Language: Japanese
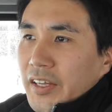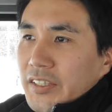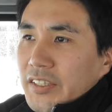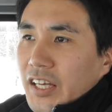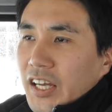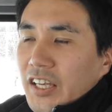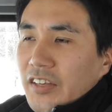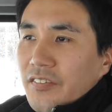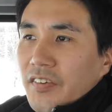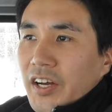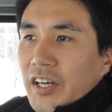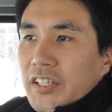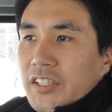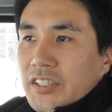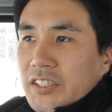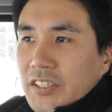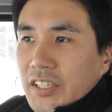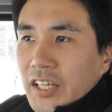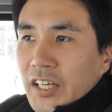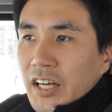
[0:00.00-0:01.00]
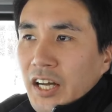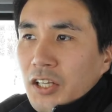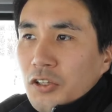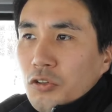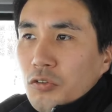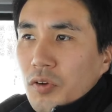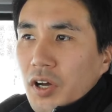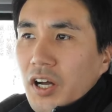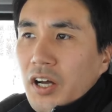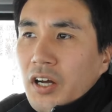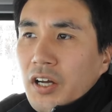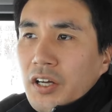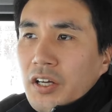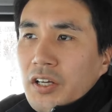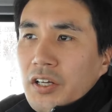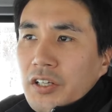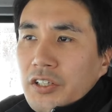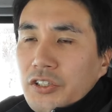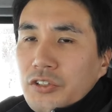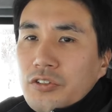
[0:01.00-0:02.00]
栽培して、あとは
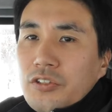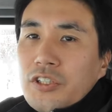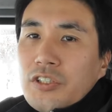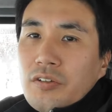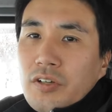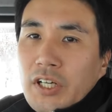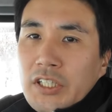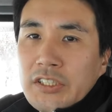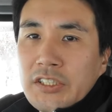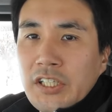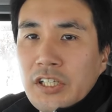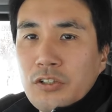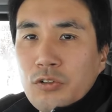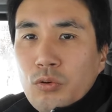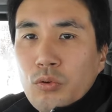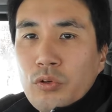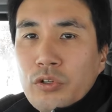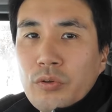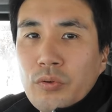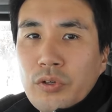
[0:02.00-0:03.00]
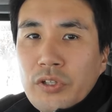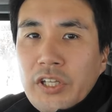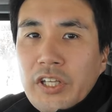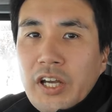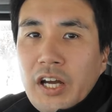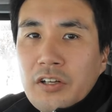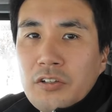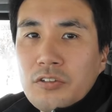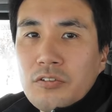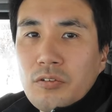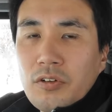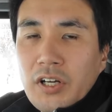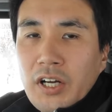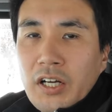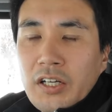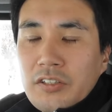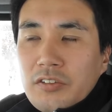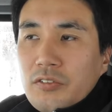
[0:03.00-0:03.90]
有機とか自然農法に置いてやるとか、